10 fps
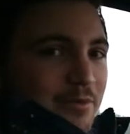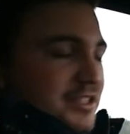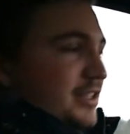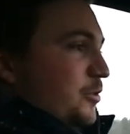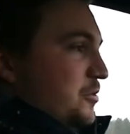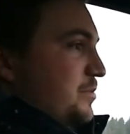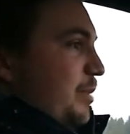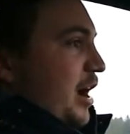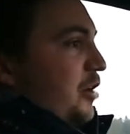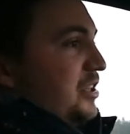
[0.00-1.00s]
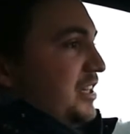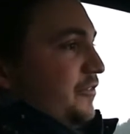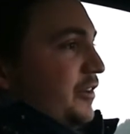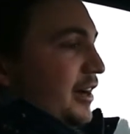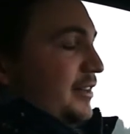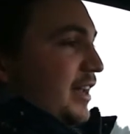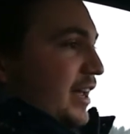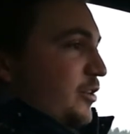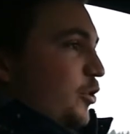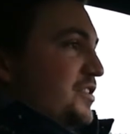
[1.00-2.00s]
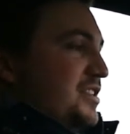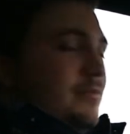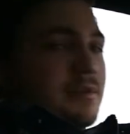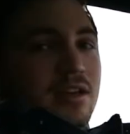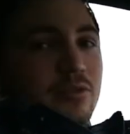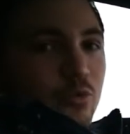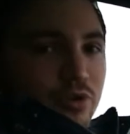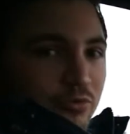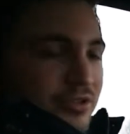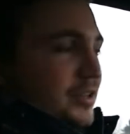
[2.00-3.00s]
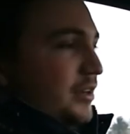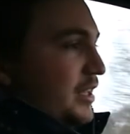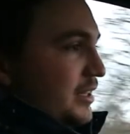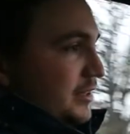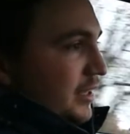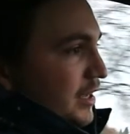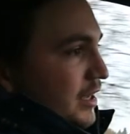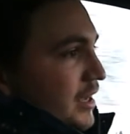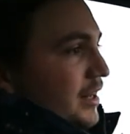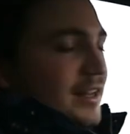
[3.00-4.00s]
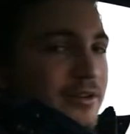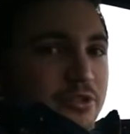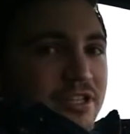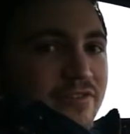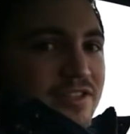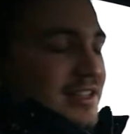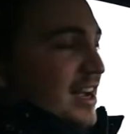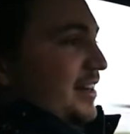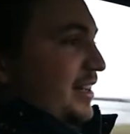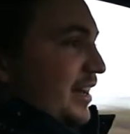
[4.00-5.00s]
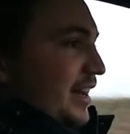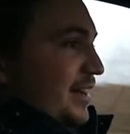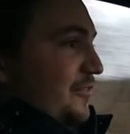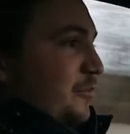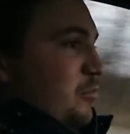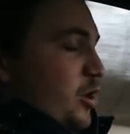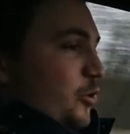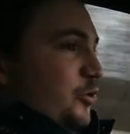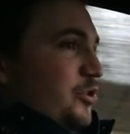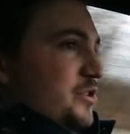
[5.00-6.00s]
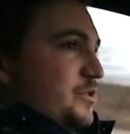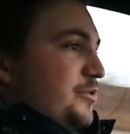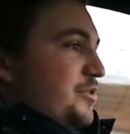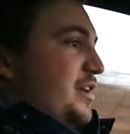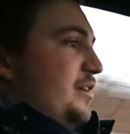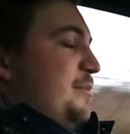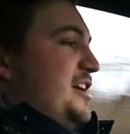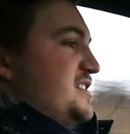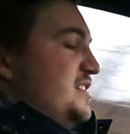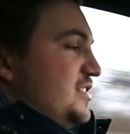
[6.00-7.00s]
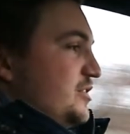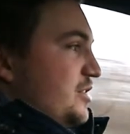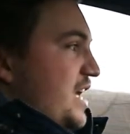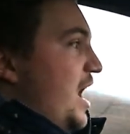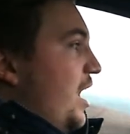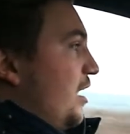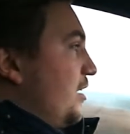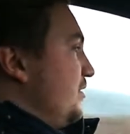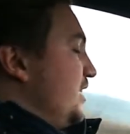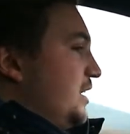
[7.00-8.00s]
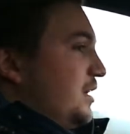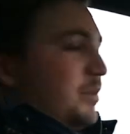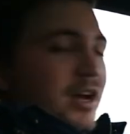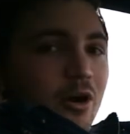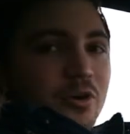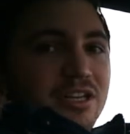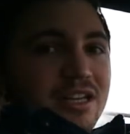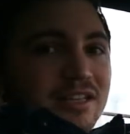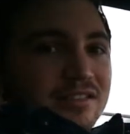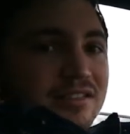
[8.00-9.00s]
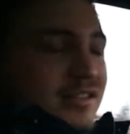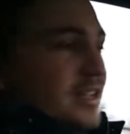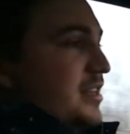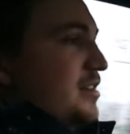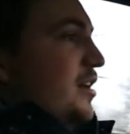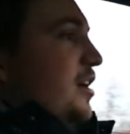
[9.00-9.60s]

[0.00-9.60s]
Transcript: habe ich die Jungs bei Audi gefragt, hey, könnt ihr mir hier unten nicht ein induktives Ladegerät verbauen oder so? Und dann meinten die so, ja, nee, bei Audi geht es nicht.